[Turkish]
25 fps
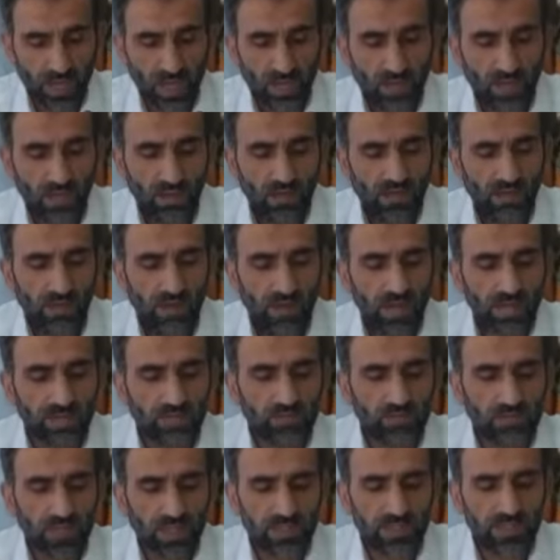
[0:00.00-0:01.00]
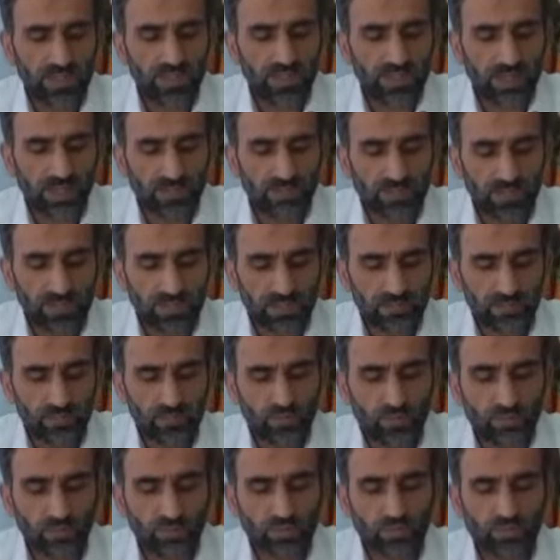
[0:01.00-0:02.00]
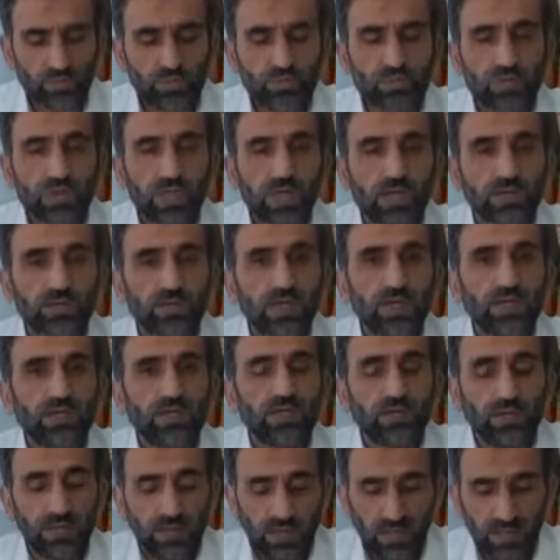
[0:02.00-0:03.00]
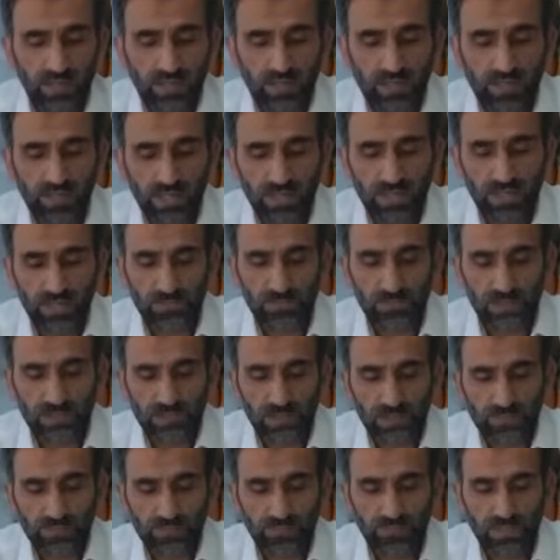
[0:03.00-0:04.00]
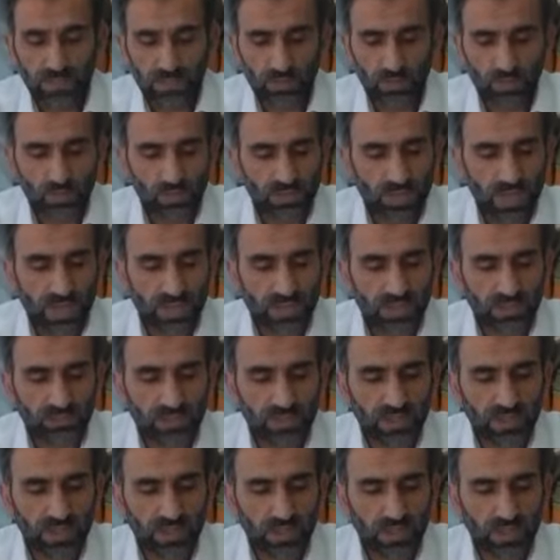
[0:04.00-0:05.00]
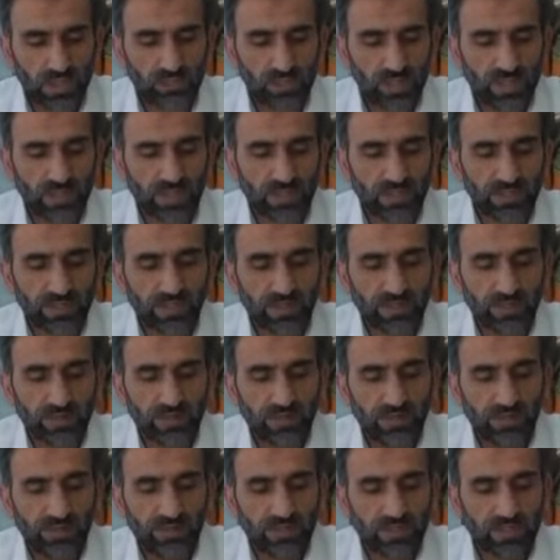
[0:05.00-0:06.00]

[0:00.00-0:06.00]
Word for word: Her gün ateş çemberinin büyüdüğü dünyada tespit ve gösterdiğimiz çalışmalarla Saadet Partisi olarak haklı